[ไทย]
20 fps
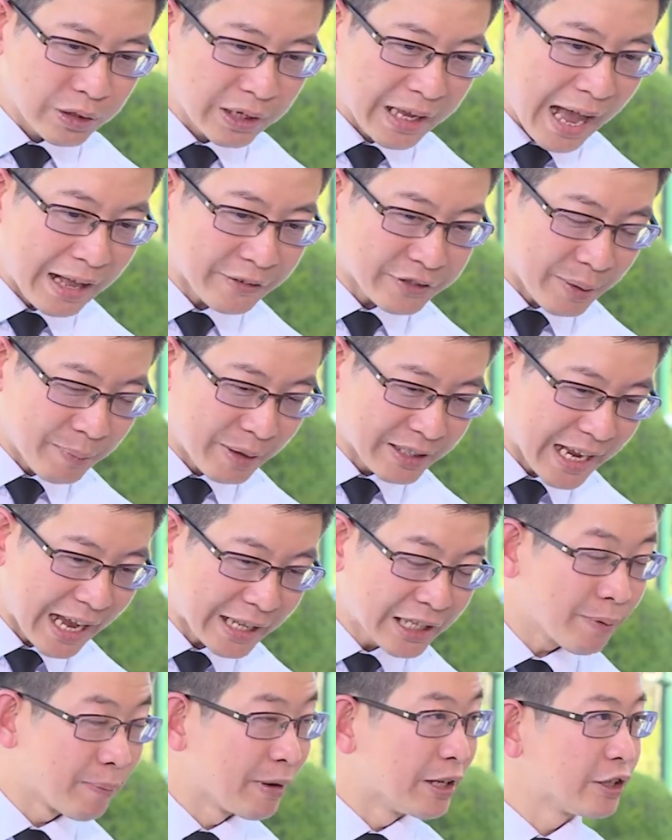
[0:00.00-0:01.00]
ก๊าซธรรมชาติ
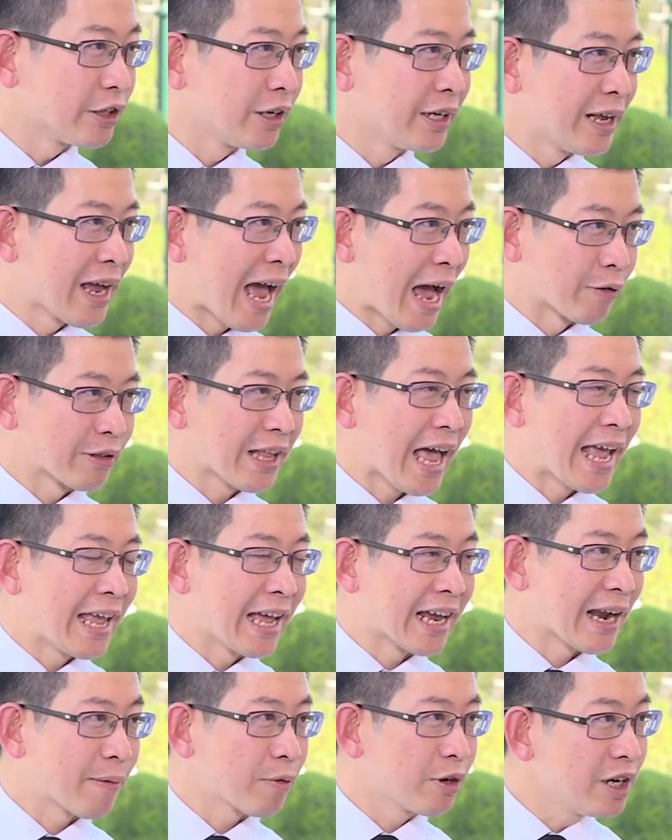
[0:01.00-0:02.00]
ที่เราไปเจอในอ่าวไทย
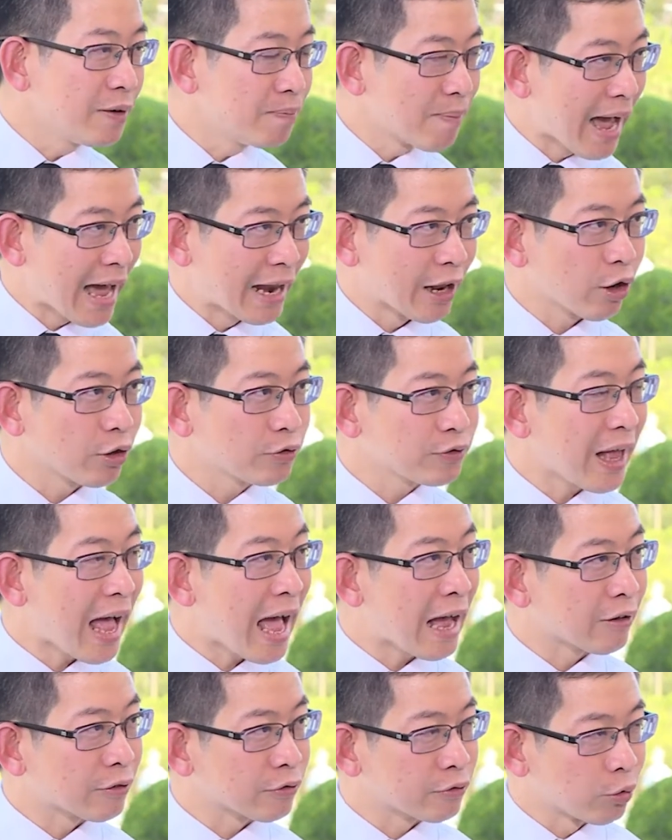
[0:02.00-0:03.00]
อะครับขึ้นมา แล้วก็สร้า
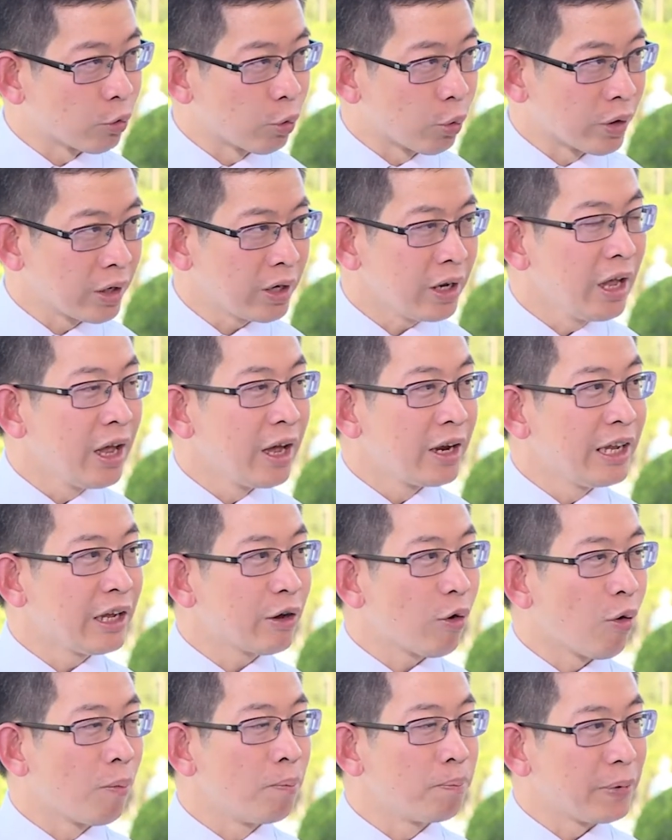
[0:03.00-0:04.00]
งศูนย์นิ
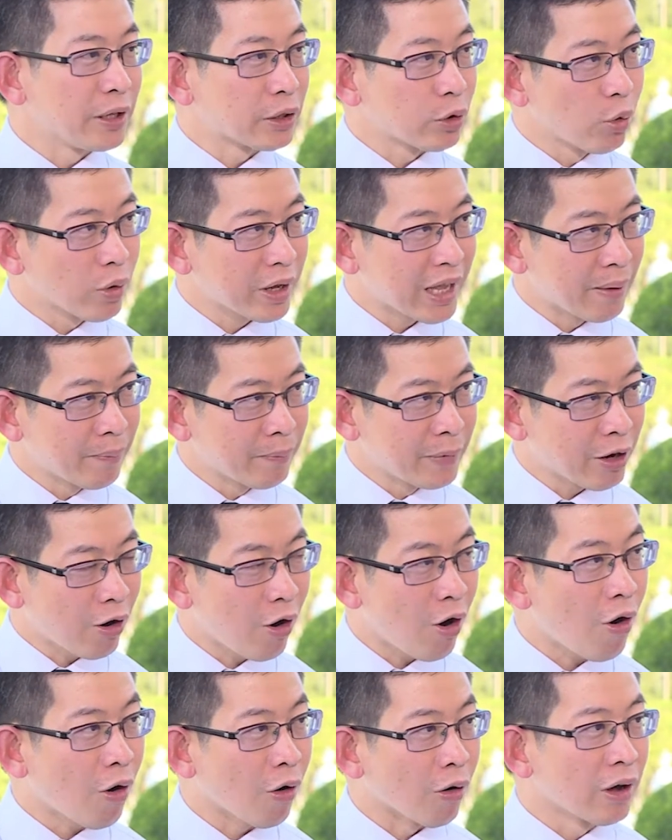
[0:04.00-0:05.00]
คมปิโตเคมีค
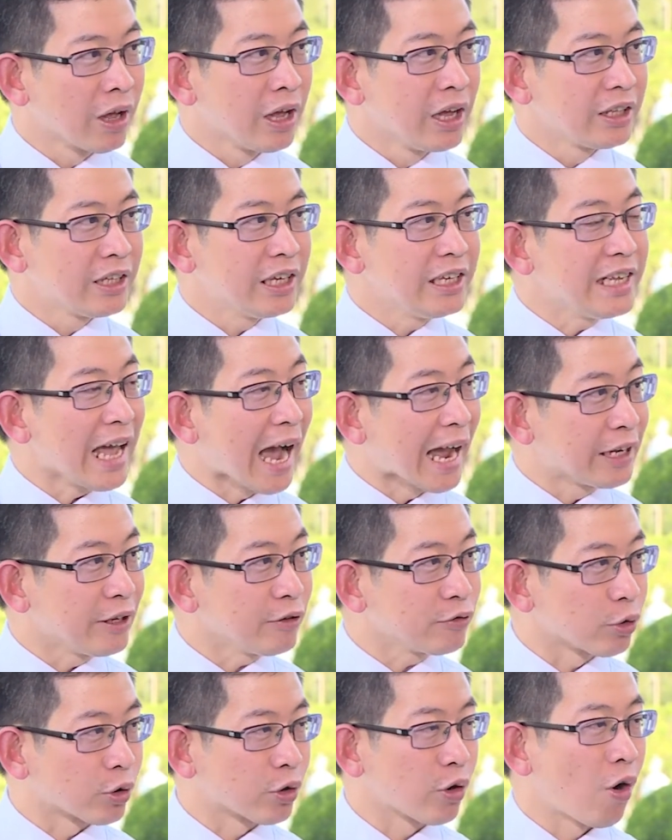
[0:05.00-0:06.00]
อลที่ใหญ่ที่
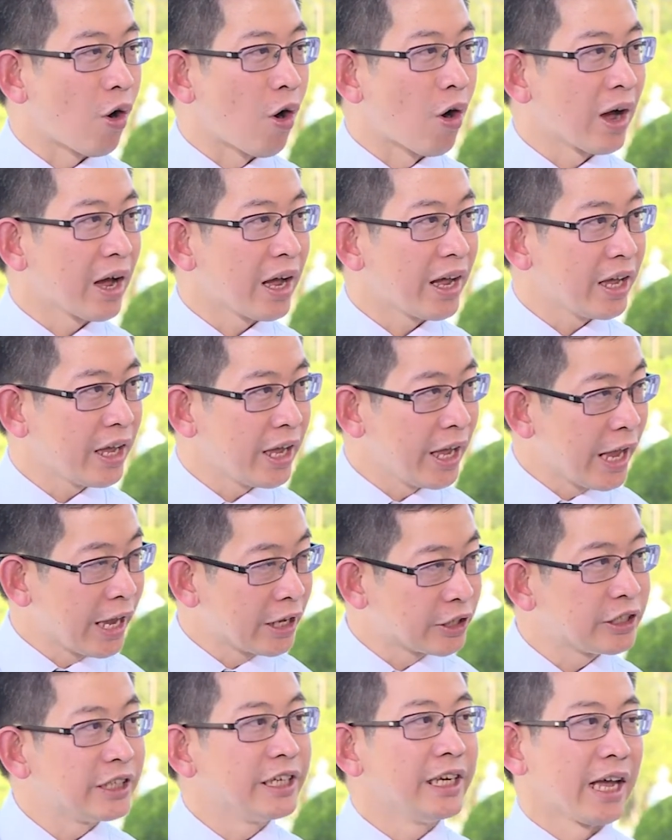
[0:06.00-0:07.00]
สุดของเอ
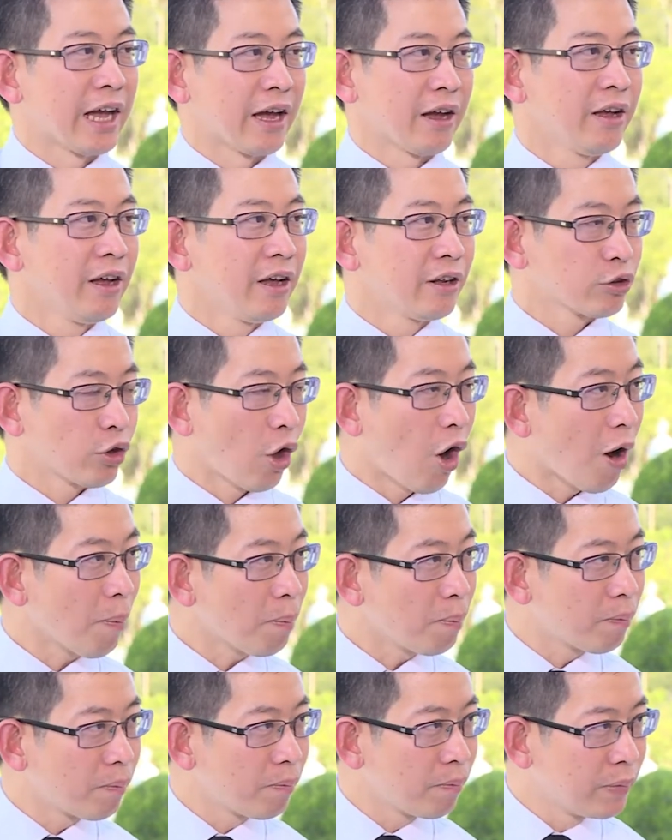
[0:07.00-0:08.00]
เชียท็อป
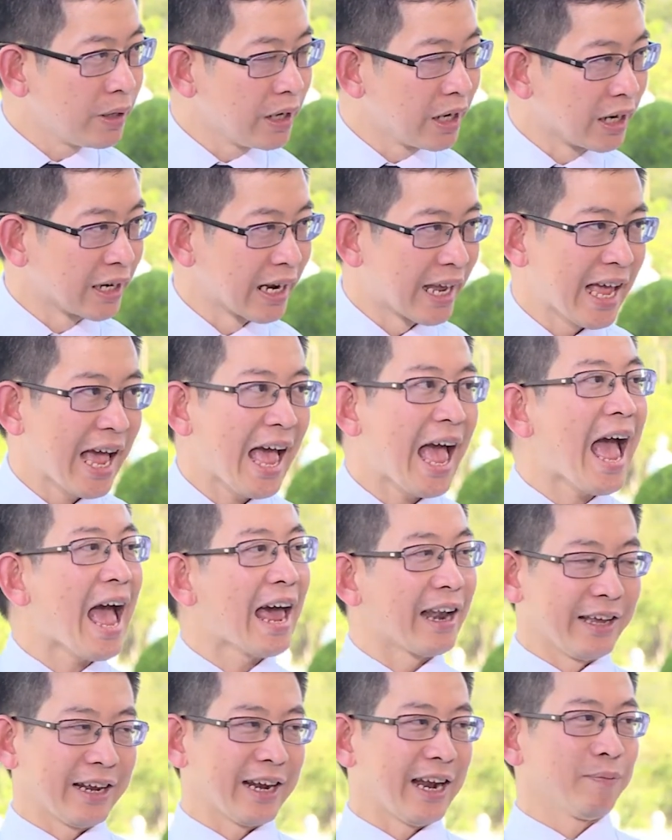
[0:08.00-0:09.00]
1 ใน
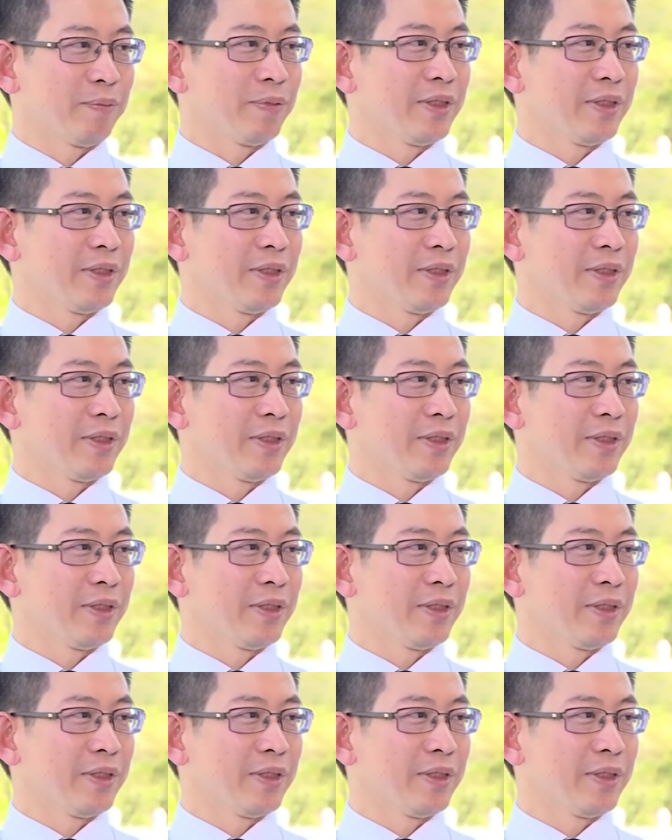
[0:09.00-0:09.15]
5 เลยครับ